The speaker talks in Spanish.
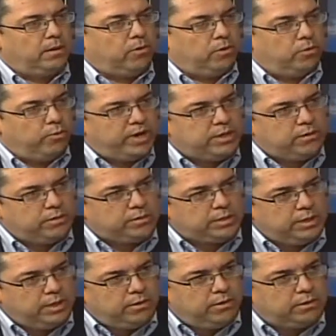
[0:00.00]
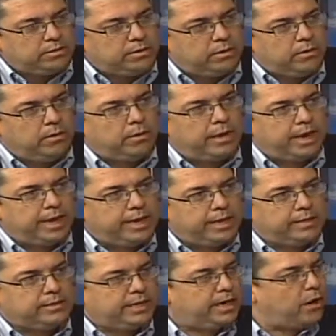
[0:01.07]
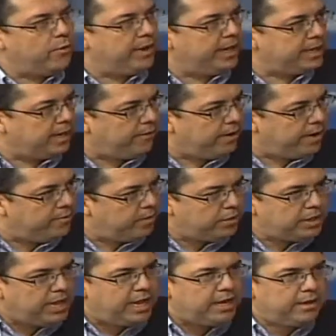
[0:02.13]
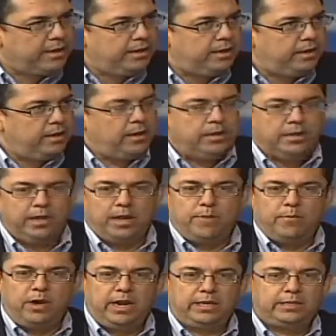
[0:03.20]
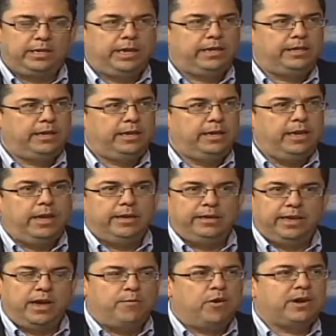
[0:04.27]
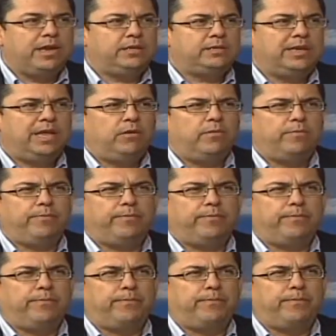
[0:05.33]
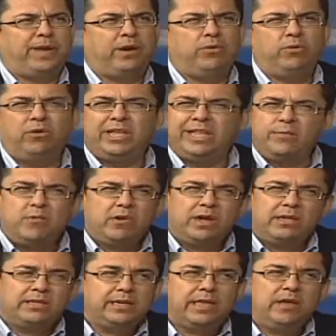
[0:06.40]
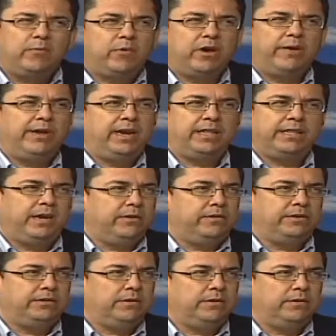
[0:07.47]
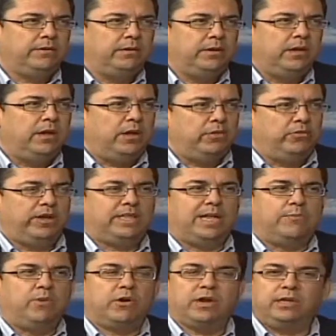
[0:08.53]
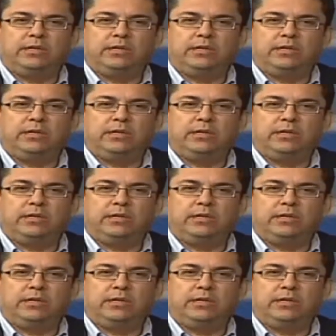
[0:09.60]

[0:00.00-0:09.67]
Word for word: Con nuestros hijos lo que hay que hacer, aunque trabajemos tarde, llegamos a las 7, llegamos cansados, pero no estamos cansados por ver la televisión no estamos